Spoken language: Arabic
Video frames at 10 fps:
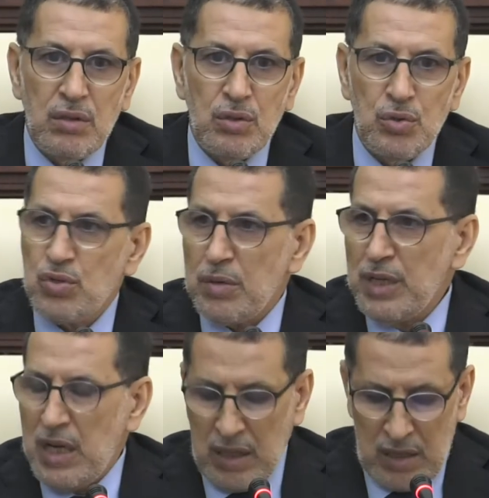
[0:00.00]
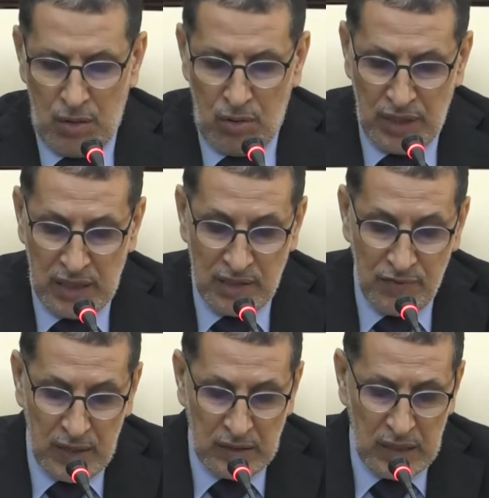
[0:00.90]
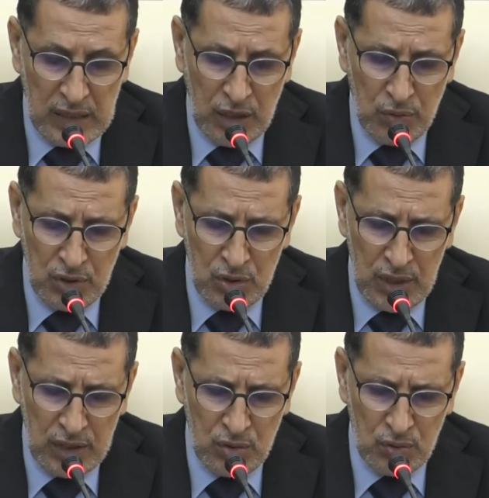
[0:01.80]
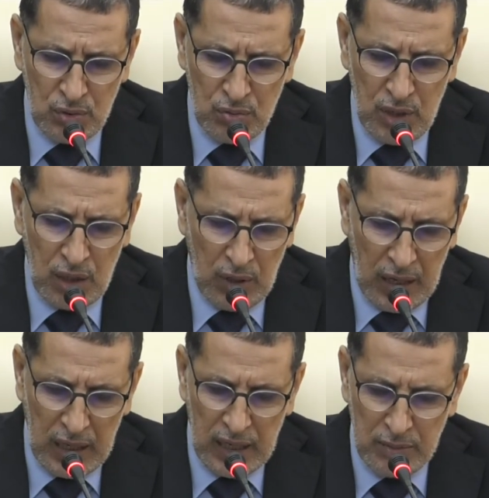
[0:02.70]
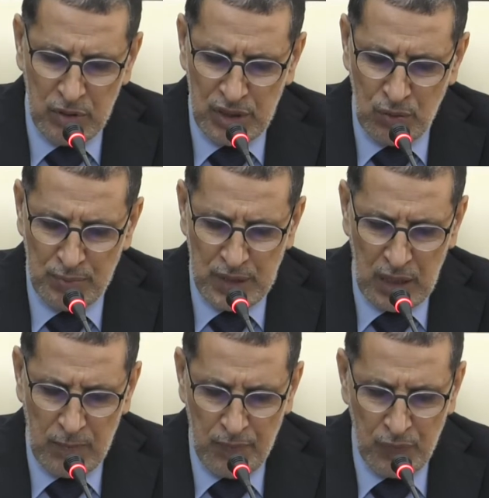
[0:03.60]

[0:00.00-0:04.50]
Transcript: جزء من هذا وهي التفاتة نحو جهة سوس ونحو الأقاليم الجنوبية